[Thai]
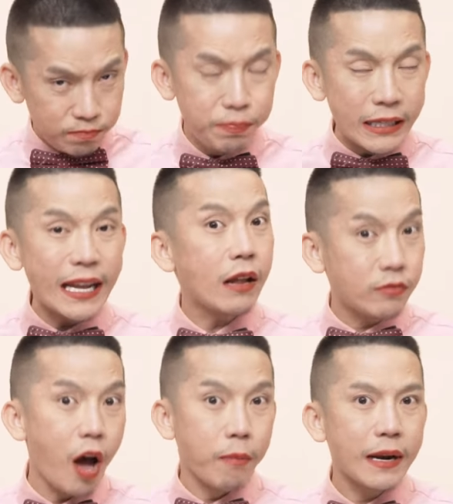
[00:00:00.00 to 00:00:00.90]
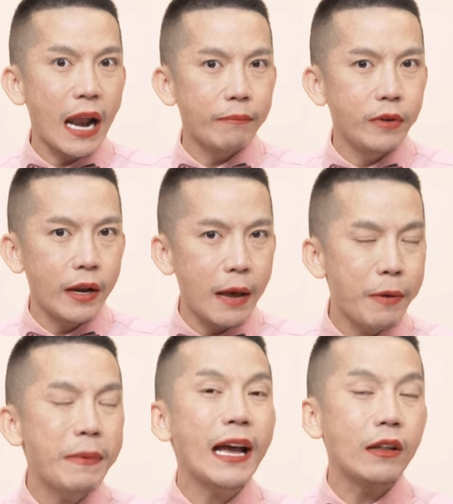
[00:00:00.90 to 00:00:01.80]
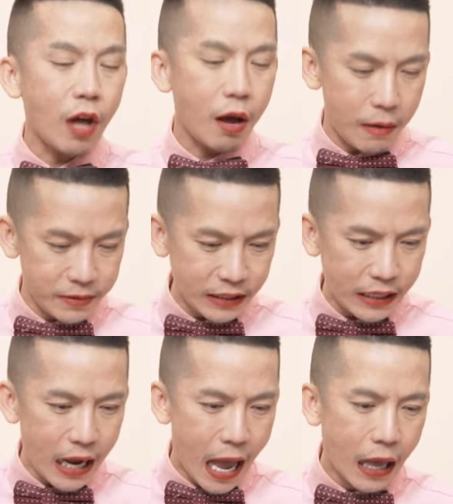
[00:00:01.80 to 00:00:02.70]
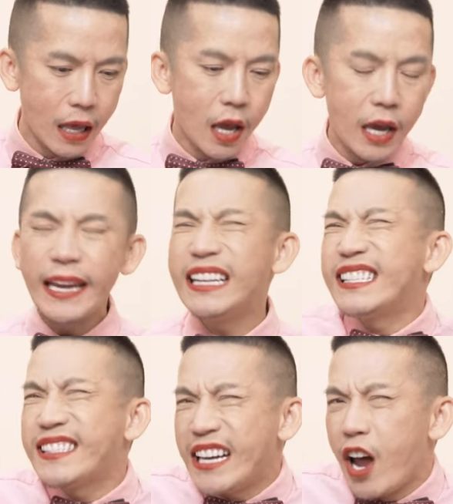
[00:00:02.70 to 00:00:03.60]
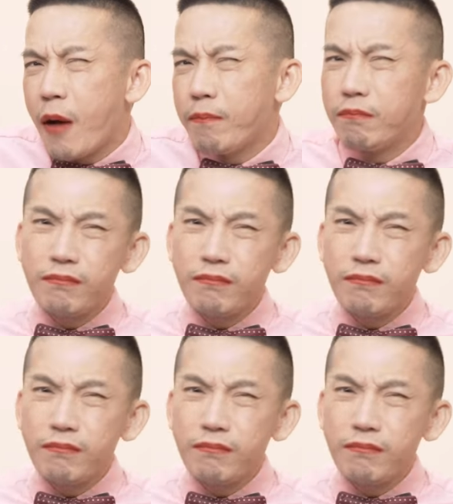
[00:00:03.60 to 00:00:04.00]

เพื่อเป็นการตอบกลับเนาะนะเพื่อเป็นการตอบกับสิ่งนี้นะคะ instead of